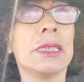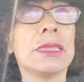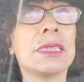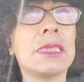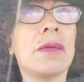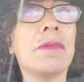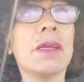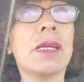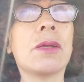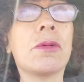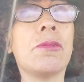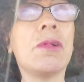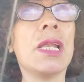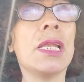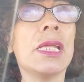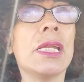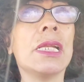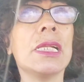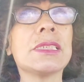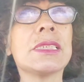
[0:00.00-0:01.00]
¿Sabe
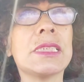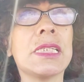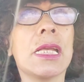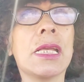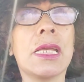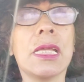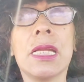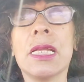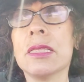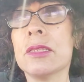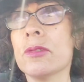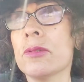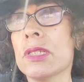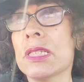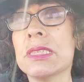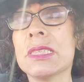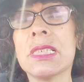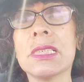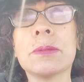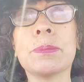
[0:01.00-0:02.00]
cuál era el secreto
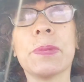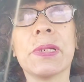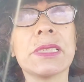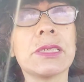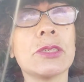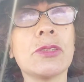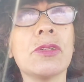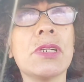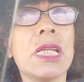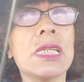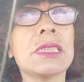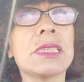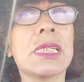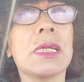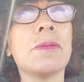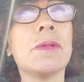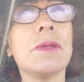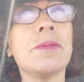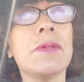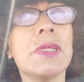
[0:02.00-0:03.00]
de esas personas
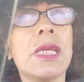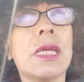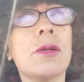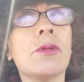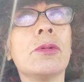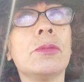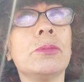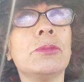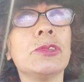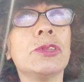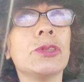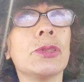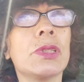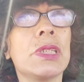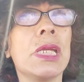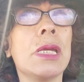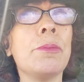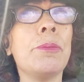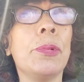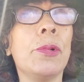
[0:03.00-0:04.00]
que vivieron mucho
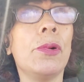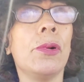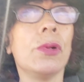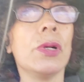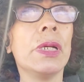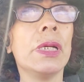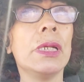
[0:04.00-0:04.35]
tiempo?